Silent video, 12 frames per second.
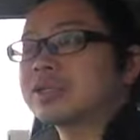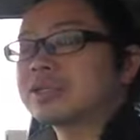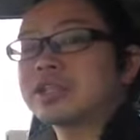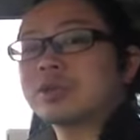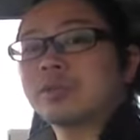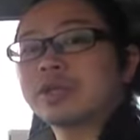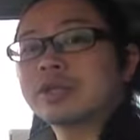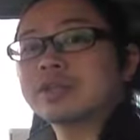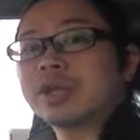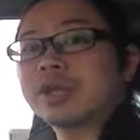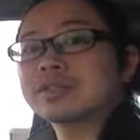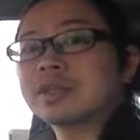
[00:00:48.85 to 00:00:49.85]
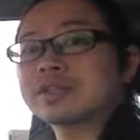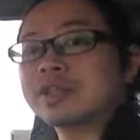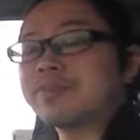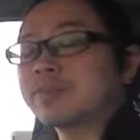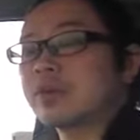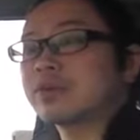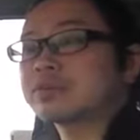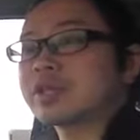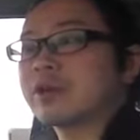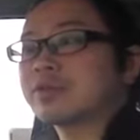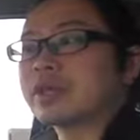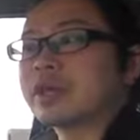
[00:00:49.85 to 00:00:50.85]
実際のモデルケースですね奥さ
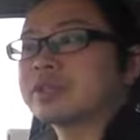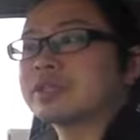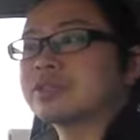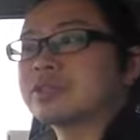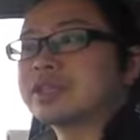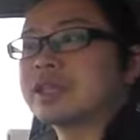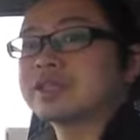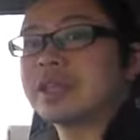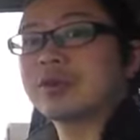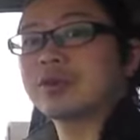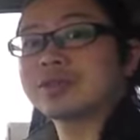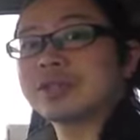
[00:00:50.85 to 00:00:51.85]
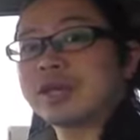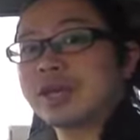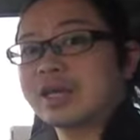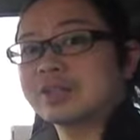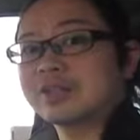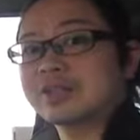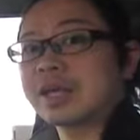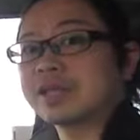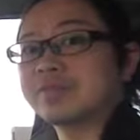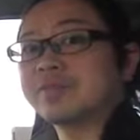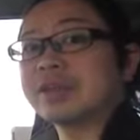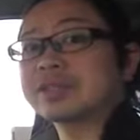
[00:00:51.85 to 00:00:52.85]
んを大切にして成功したケース大
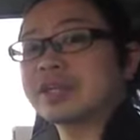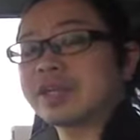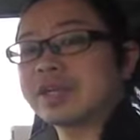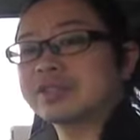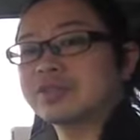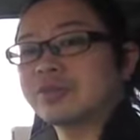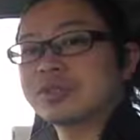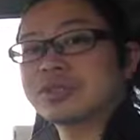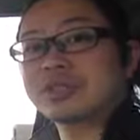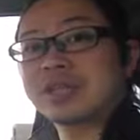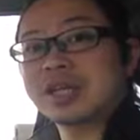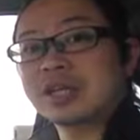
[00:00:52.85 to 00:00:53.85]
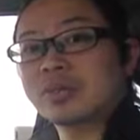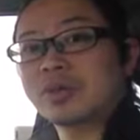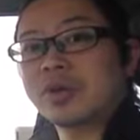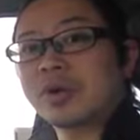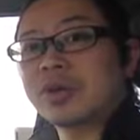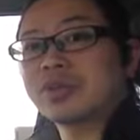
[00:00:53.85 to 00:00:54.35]
失敗したケースの実例なども